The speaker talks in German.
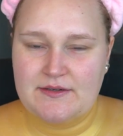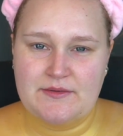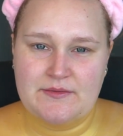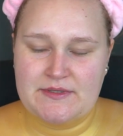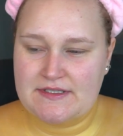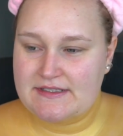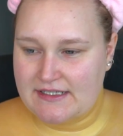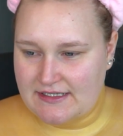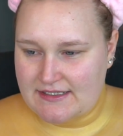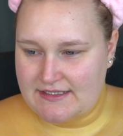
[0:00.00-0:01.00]
Und
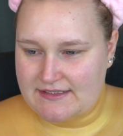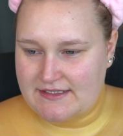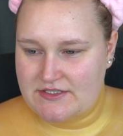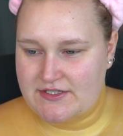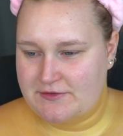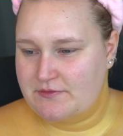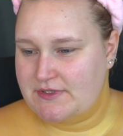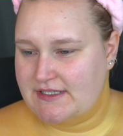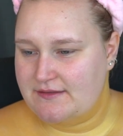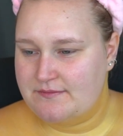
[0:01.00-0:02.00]
da ich kein
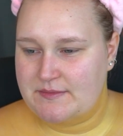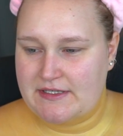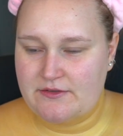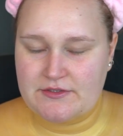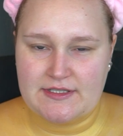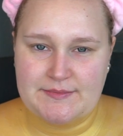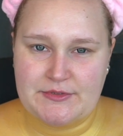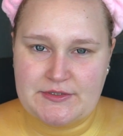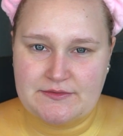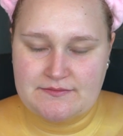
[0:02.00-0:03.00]
Schindluder mit meinen Augen treiben
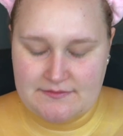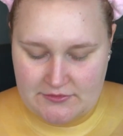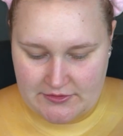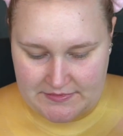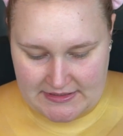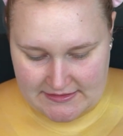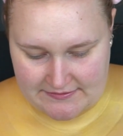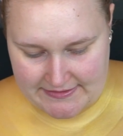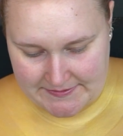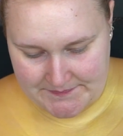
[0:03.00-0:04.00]
möchte, kommt ihr
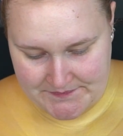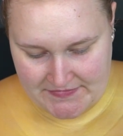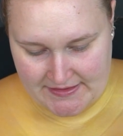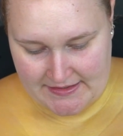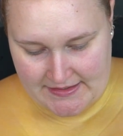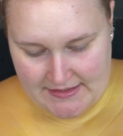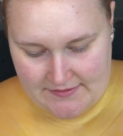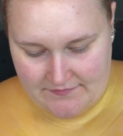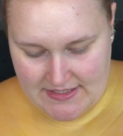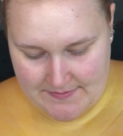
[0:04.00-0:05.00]
nach weg.
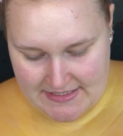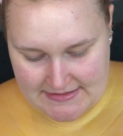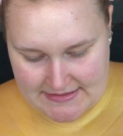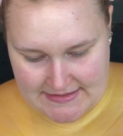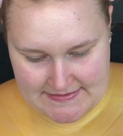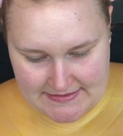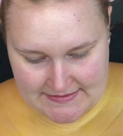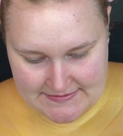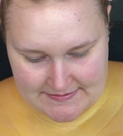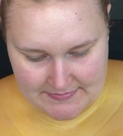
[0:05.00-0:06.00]
Wir machen jetzt
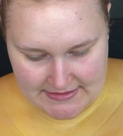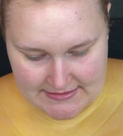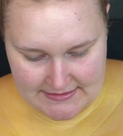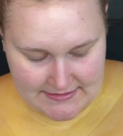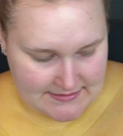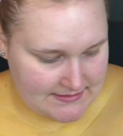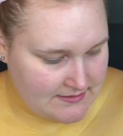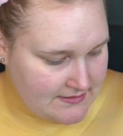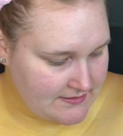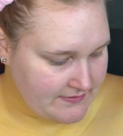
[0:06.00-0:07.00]

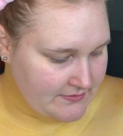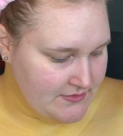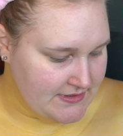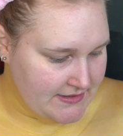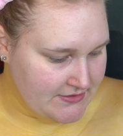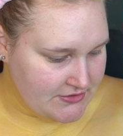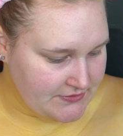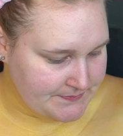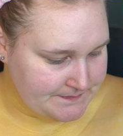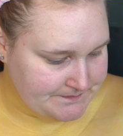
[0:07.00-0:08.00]
erstmal
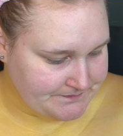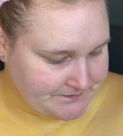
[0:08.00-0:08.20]
Foundation.